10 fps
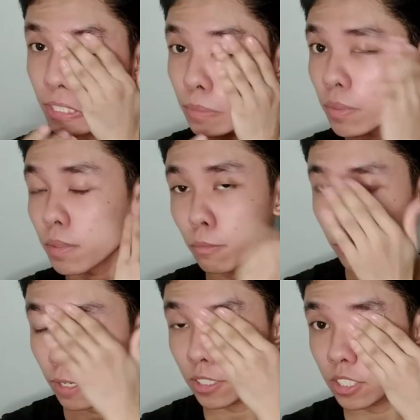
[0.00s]
Spread mo
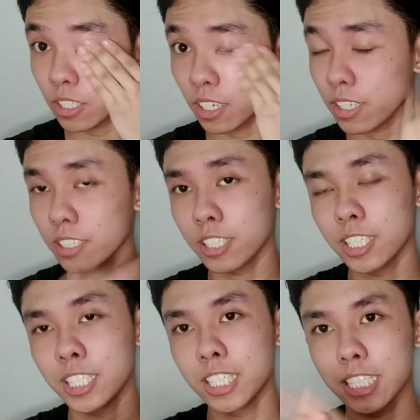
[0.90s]
lang siya
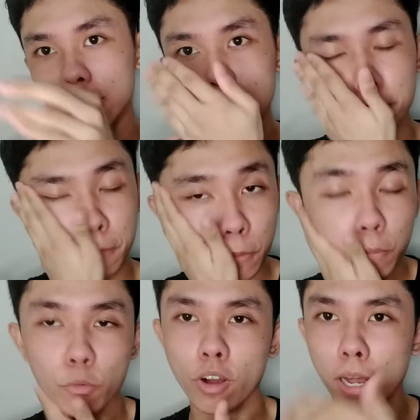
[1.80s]
sa
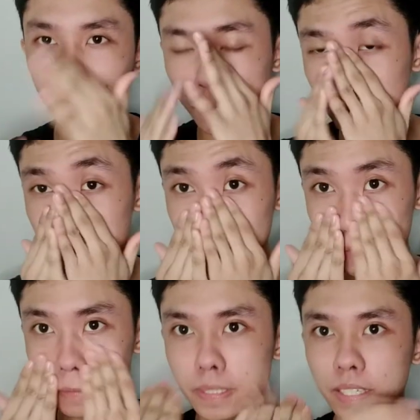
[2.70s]
buong mukha mo,
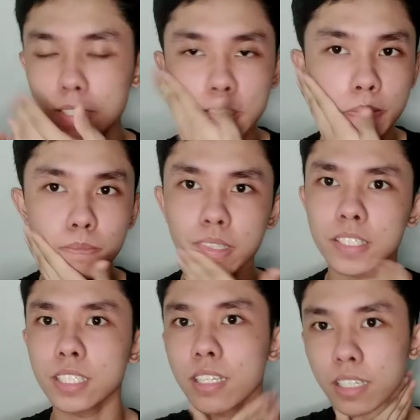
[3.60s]
guys. And
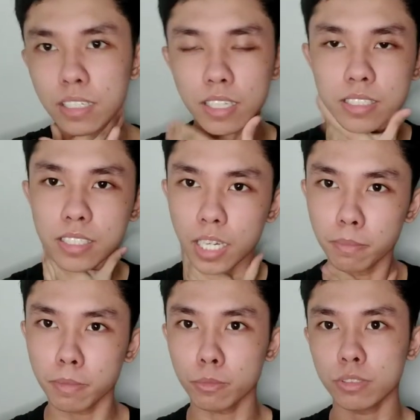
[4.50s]
pati sa leeg, guys,
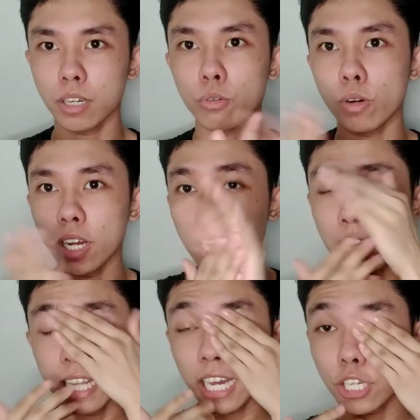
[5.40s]
isama mo na. Kung
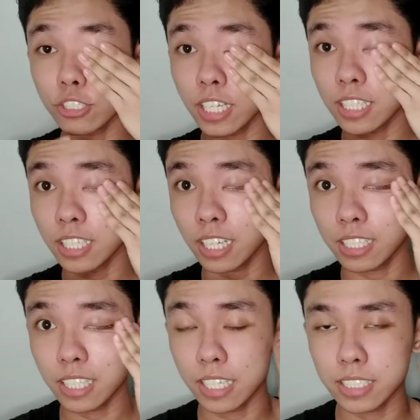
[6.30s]
lagi nyo
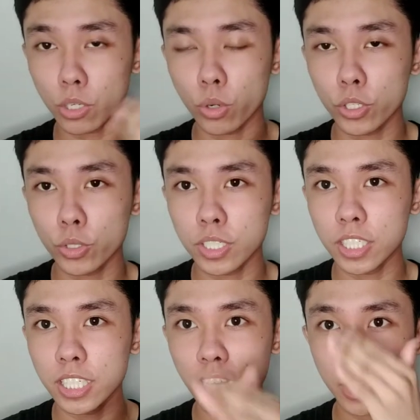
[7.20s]
tatandaan, guys, na kung ano yung
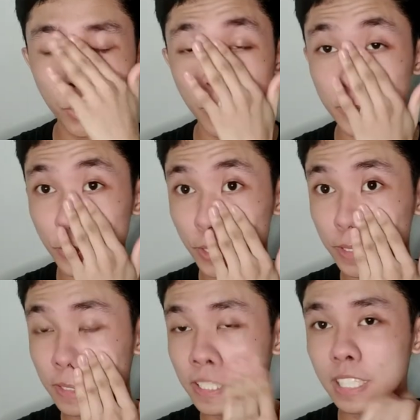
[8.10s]
ginagawa nyo
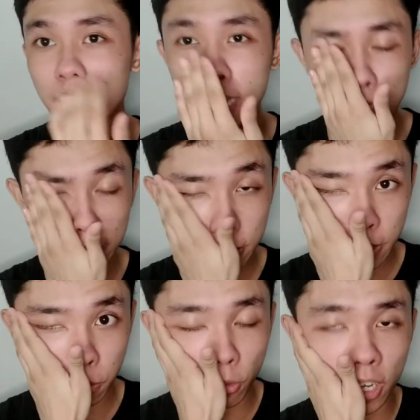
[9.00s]
or nilalagay nyo
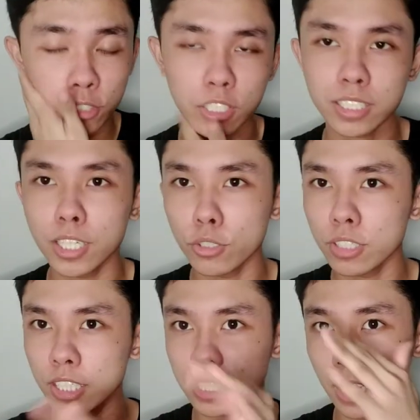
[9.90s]
sa mukha nyo, is
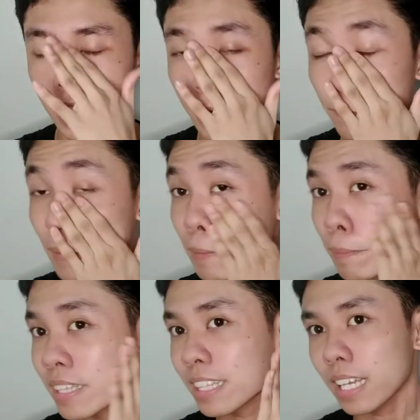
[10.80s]
ganun din sa leeg para
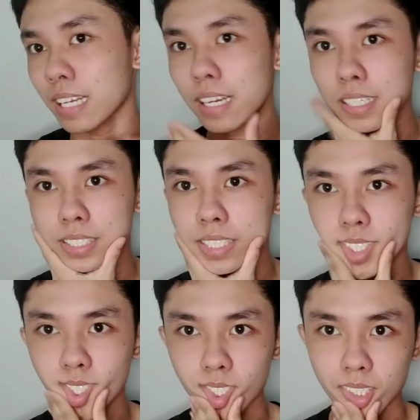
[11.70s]
pantay, guys.